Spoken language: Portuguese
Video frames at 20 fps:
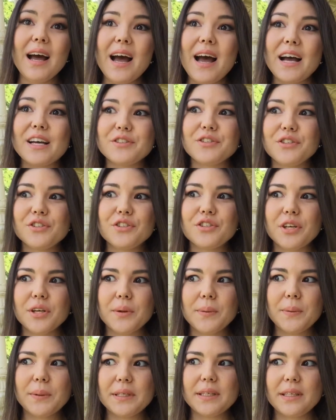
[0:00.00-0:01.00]
A gente
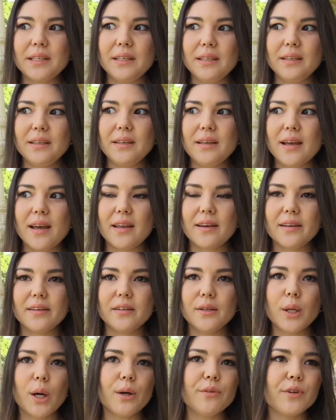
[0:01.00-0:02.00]
chegou aqui, era
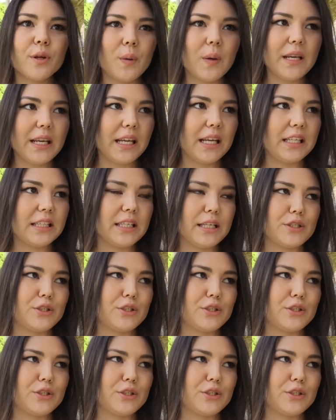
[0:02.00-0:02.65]
9h40,